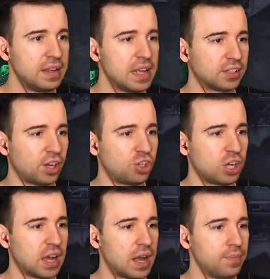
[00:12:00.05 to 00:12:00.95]
нет
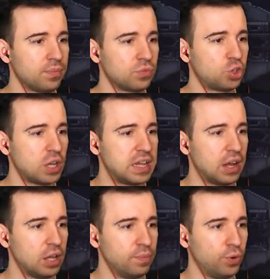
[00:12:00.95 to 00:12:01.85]
рычага. Что
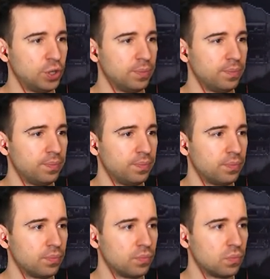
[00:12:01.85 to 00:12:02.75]
делать будем?
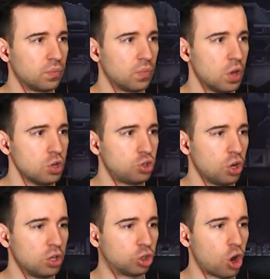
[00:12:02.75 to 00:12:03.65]

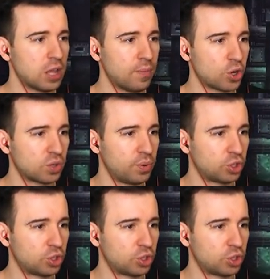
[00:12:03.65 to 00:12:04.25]
Че, дрон, может